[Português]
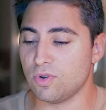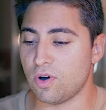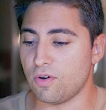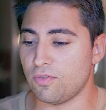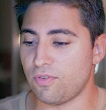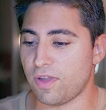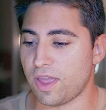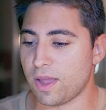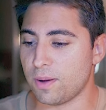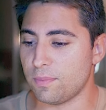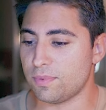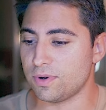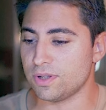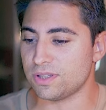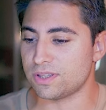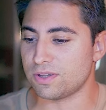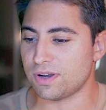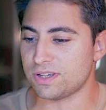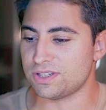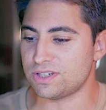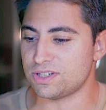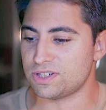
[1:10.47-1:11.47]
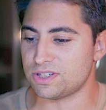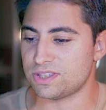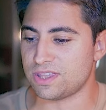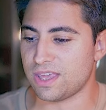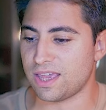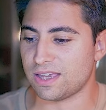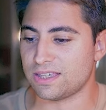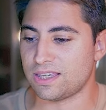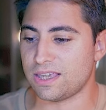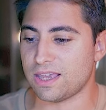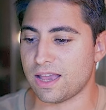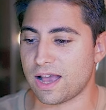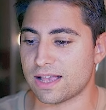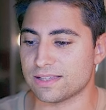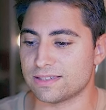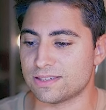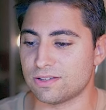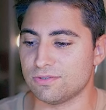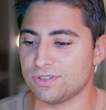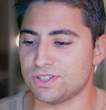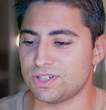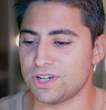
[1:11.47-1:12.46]
Novembro, então a gente tem aqui
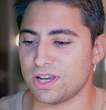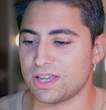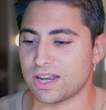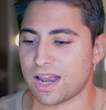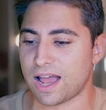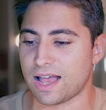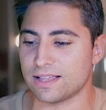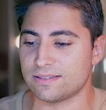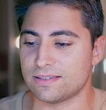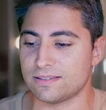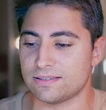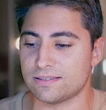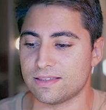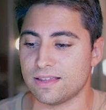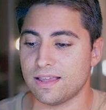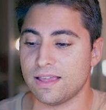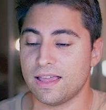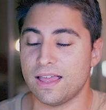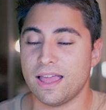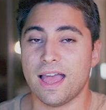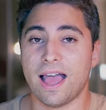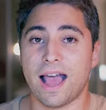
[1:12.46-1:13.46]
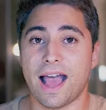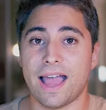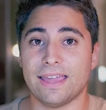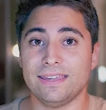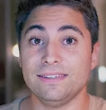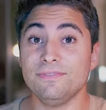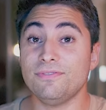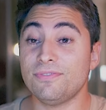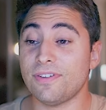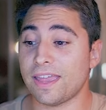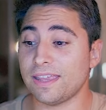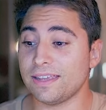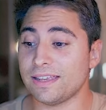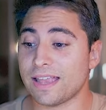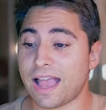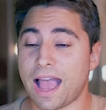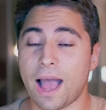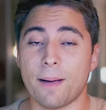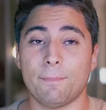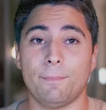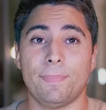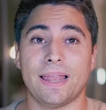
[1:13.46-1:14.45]
ações de graças, aí
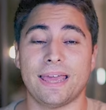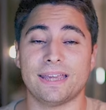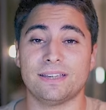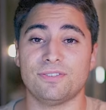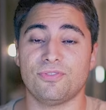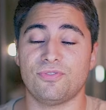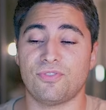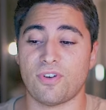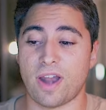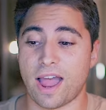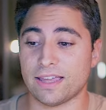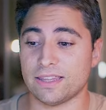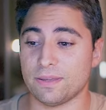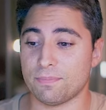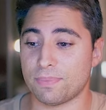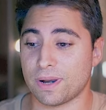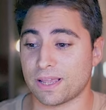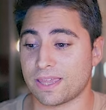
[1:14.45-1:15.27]
vem a Black Friday.